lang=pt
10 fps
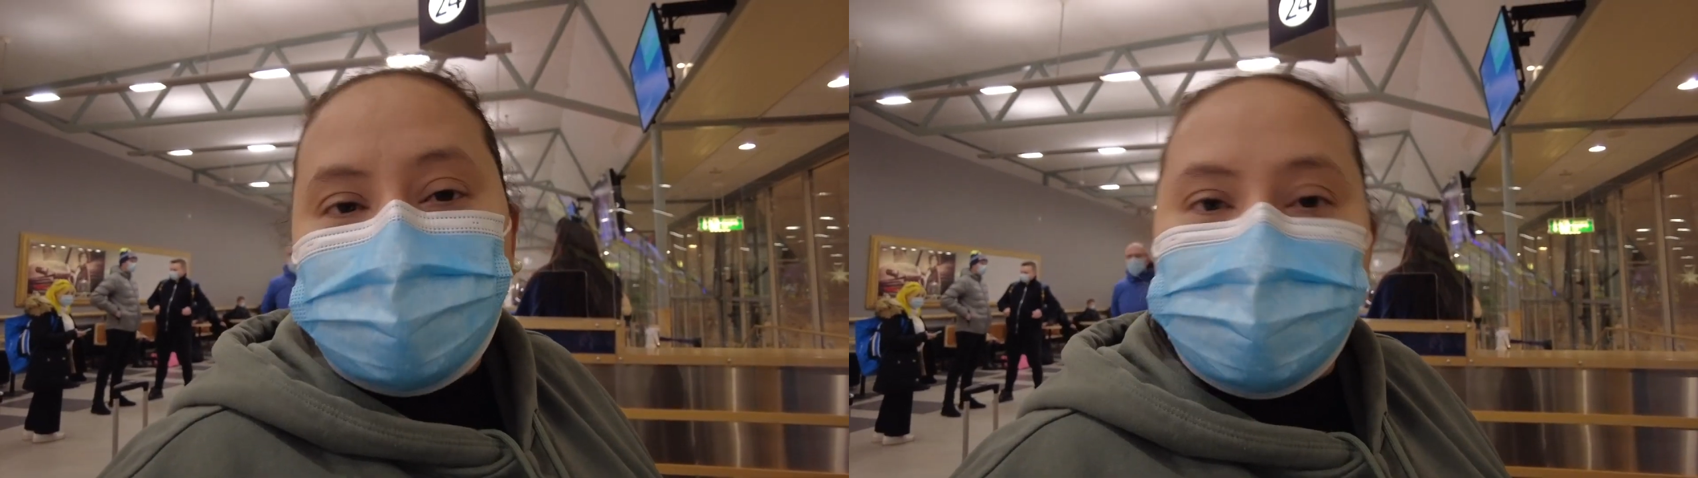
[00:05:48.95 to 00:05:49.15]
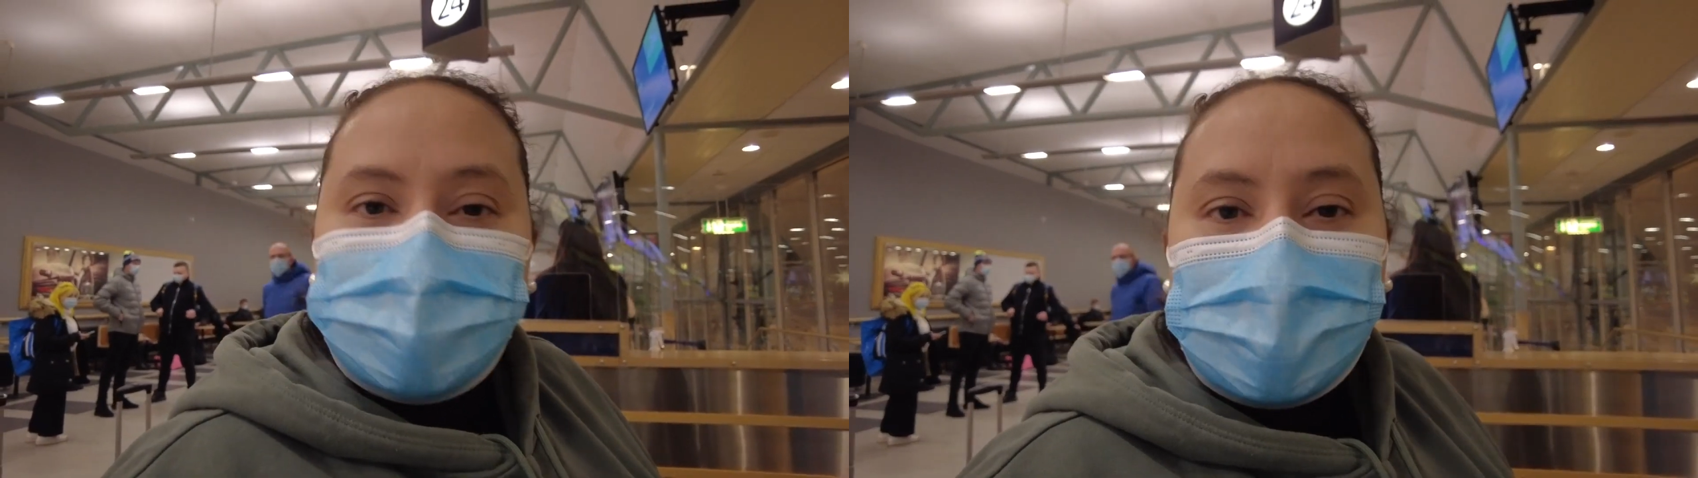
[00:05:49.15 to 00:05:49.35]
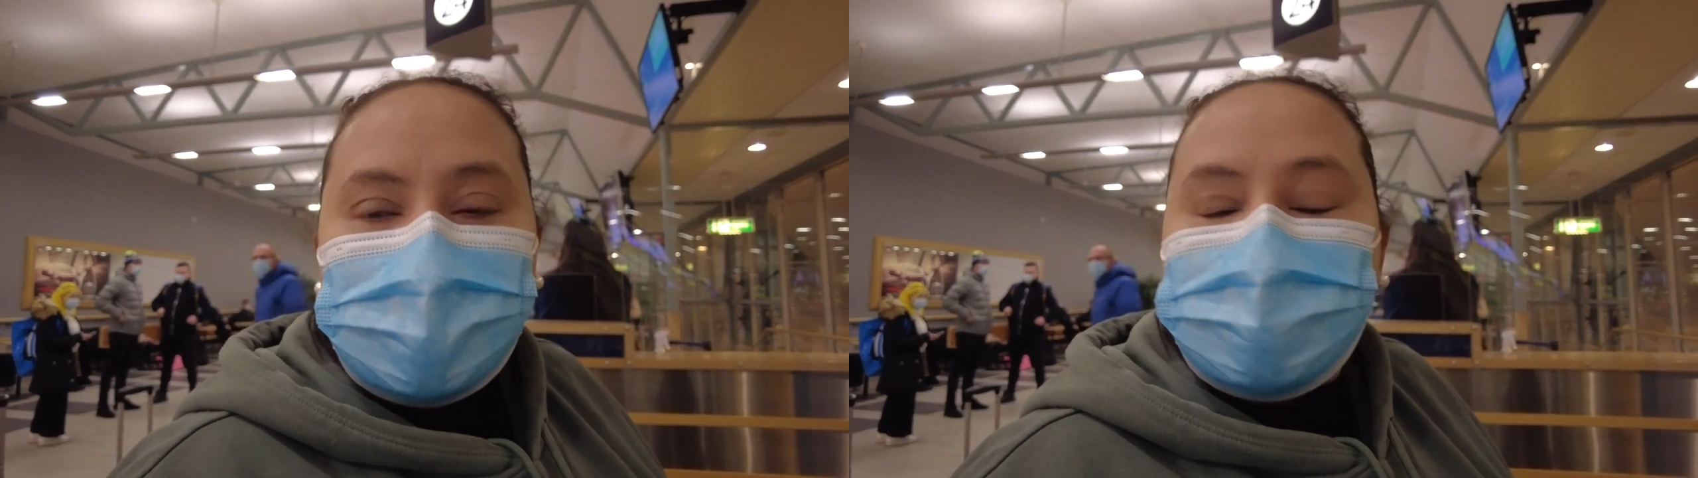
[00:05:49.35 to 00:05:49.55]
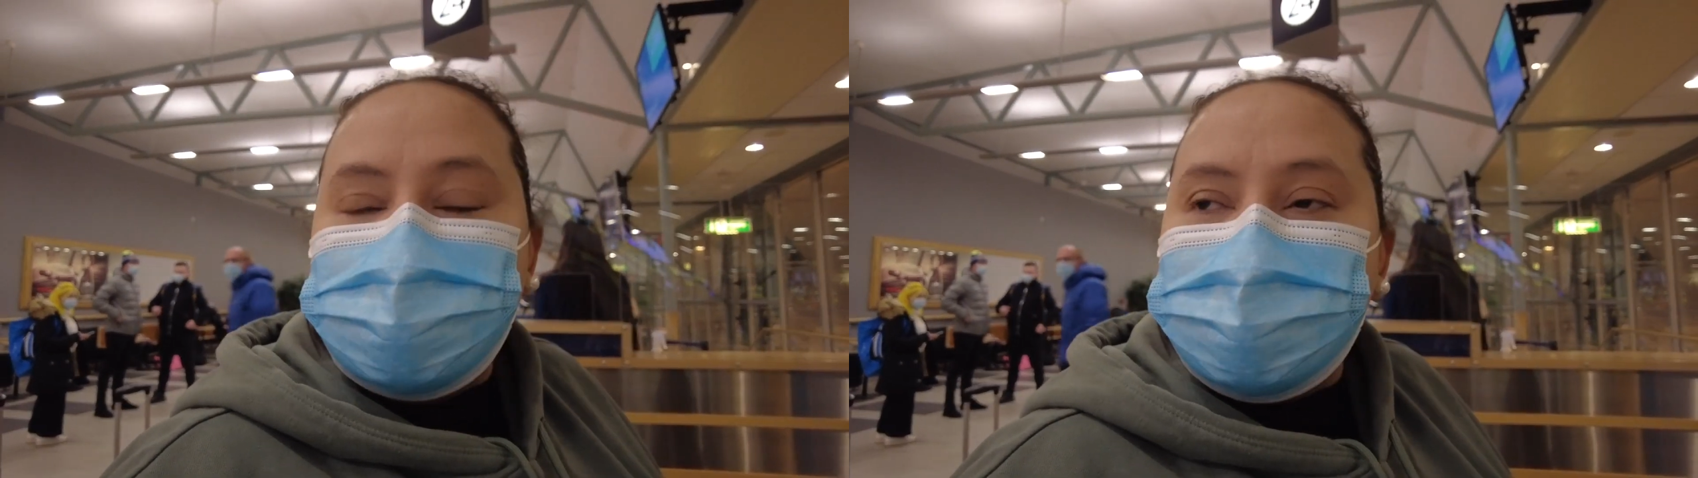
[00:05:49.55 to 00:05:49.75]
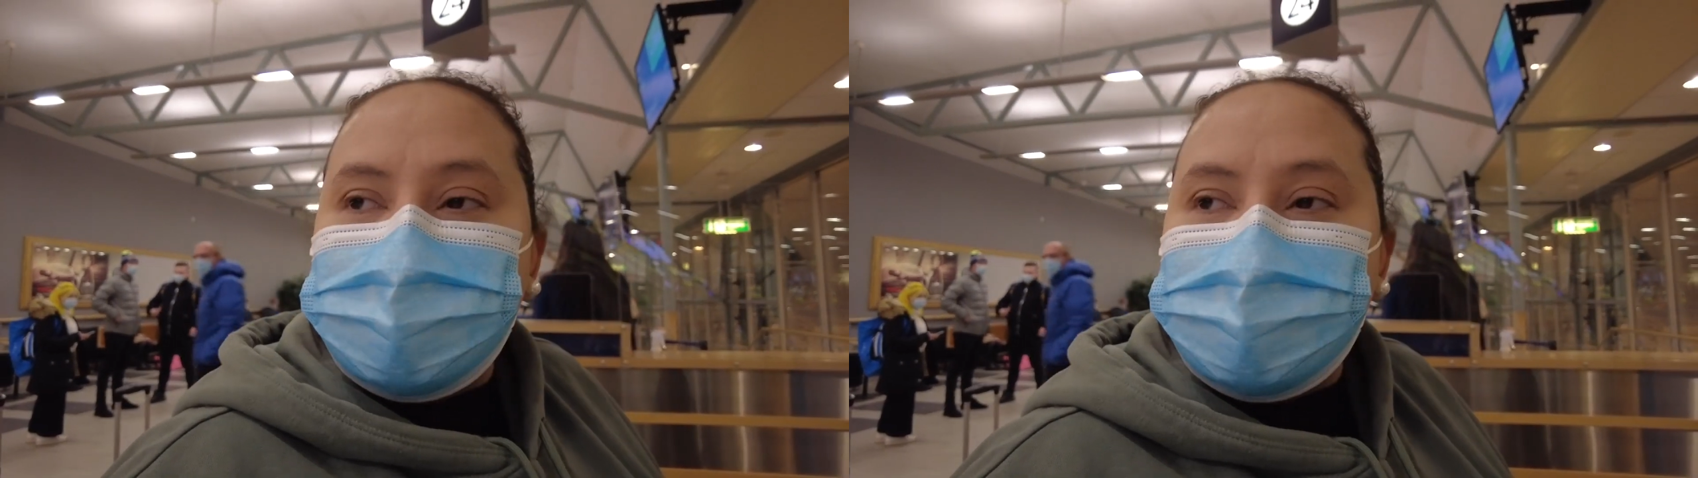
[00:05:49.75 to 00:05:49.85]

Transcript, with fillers: e voltei, né?